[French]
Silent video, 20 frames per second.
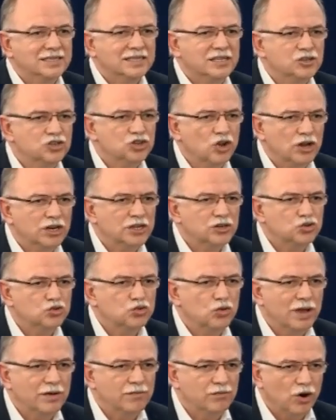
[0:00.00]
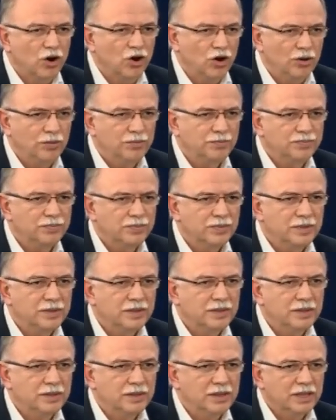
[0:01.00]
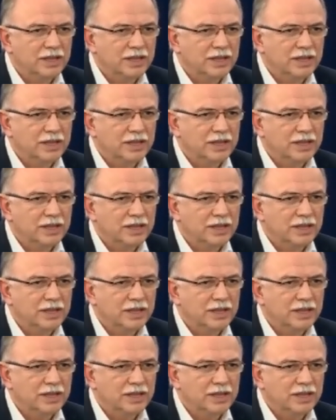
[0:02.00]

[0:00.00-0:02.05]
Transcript: Merci, Monsieur le Président.